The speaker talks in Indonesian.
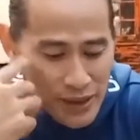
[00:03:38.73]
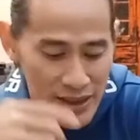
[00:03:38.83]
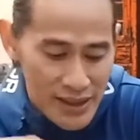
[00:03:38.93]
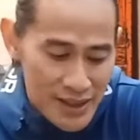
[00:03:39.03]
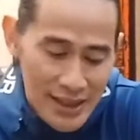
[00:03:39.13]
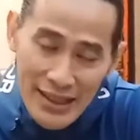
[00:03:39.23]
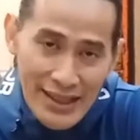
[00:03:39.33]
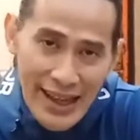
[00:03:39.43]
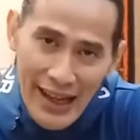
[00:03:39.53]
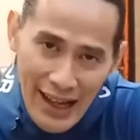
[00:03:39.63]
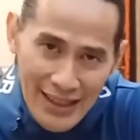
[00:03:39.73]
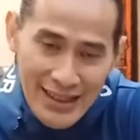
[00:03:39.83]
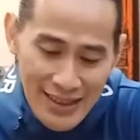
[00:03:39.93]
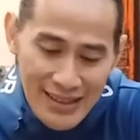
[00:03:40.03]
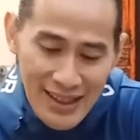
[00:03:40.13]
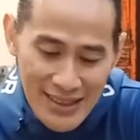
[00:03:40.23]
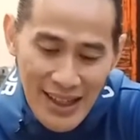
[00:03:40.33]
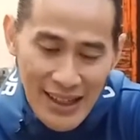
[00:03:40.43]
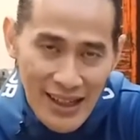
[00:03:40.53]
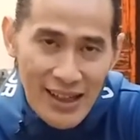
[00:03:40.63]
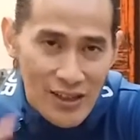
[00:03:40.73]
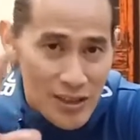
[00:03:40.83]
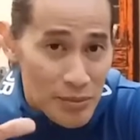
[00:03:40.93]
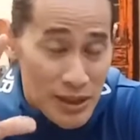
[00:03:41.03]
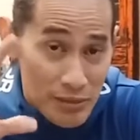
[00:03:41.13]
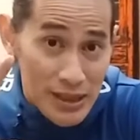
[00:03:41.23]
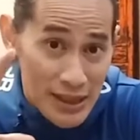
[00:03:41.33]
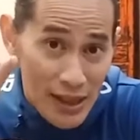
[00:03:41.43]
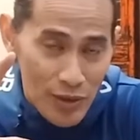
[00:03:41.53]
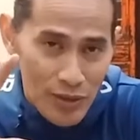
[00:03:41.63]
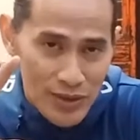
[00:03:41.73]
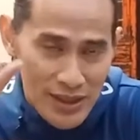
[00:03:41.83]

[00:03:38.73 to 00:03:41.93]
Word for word: Jadi ini idealnya saja ya kalau teman-teman tahu.